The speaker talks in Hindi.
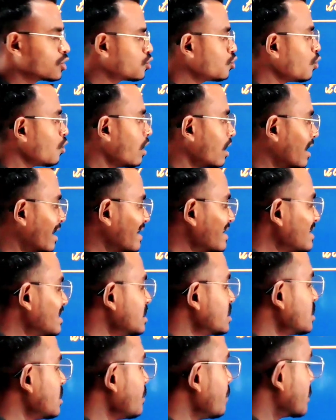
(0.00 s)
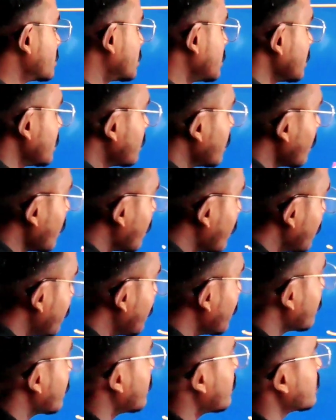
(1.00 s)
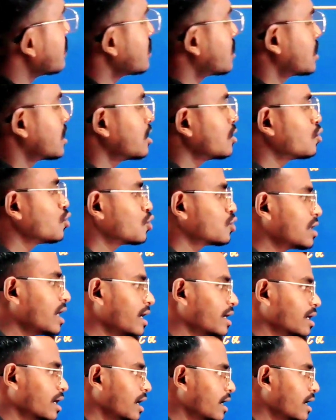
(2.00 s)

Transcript: तो हर किसी बच्चे का अलग अलग स्ट्रेंथ होता है